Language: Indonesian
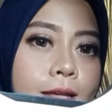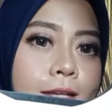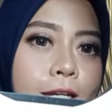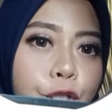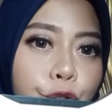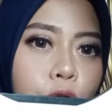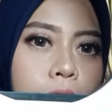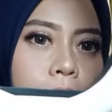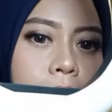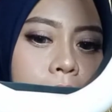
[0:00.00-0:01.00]
Nah, jadi untuk
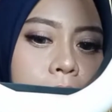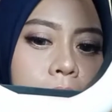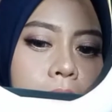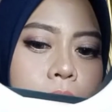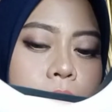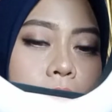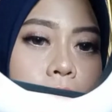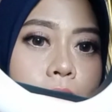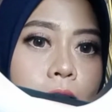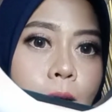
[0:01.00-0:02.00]
ring lightnya ini bisa
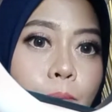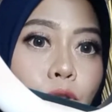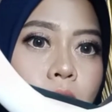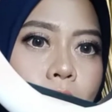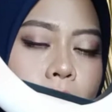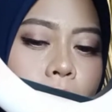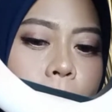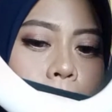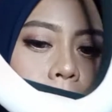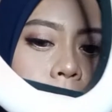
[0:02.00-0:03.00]
kita putar ya,
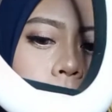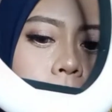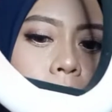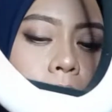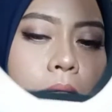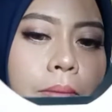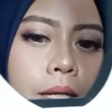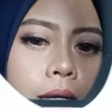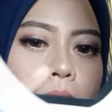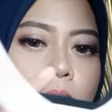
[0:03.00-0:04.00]
fleksibel
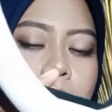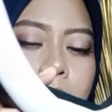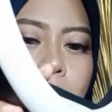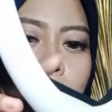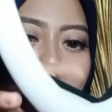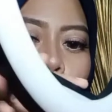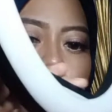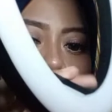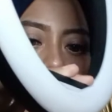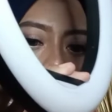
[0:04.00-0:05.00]
kemana aja
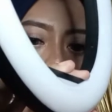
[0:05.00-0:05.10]
sesuai